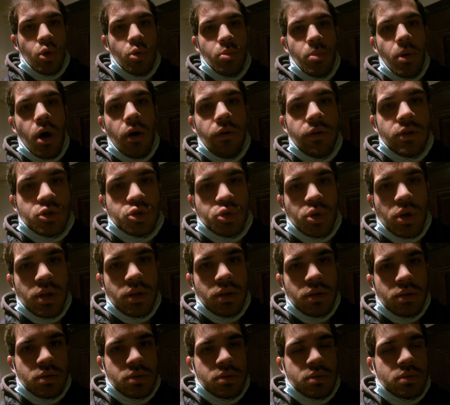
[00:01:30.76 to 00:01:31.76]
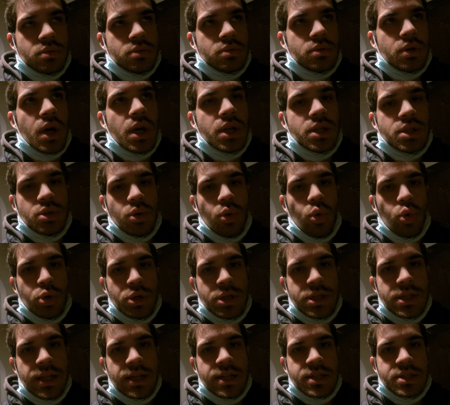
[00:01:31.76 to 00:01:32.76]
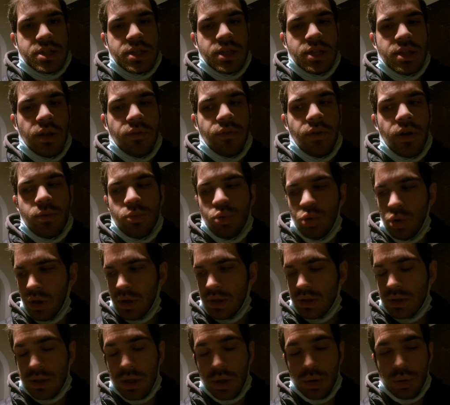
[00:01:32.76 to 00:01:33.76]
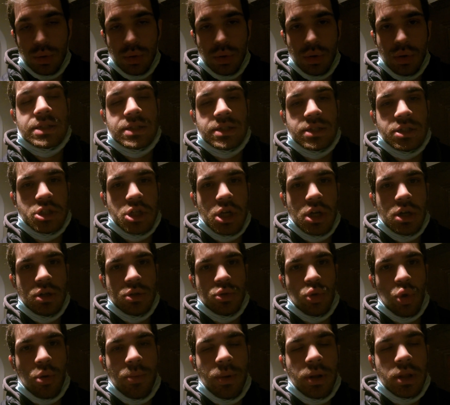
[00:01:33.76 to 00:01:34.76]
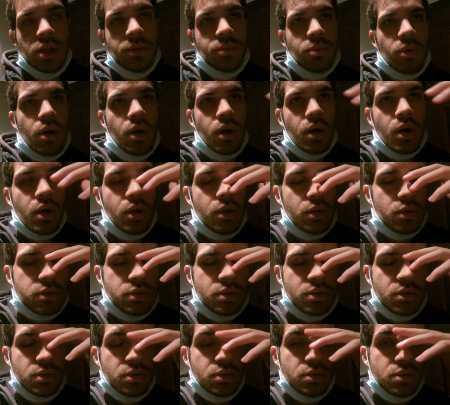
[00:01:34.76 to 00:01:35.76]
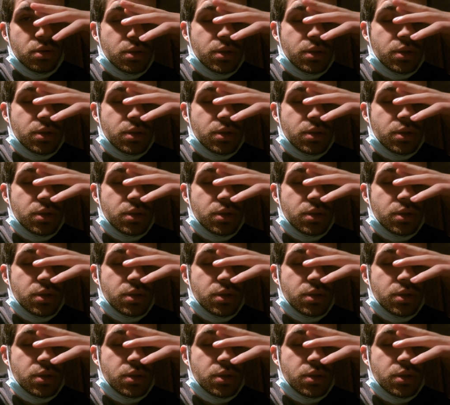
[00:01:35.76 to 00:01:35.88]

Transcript: Oğlum hava şu an kaç? 12 derece. İlk defa bu kadar şey oluyor. Sıcak. Normalde 6,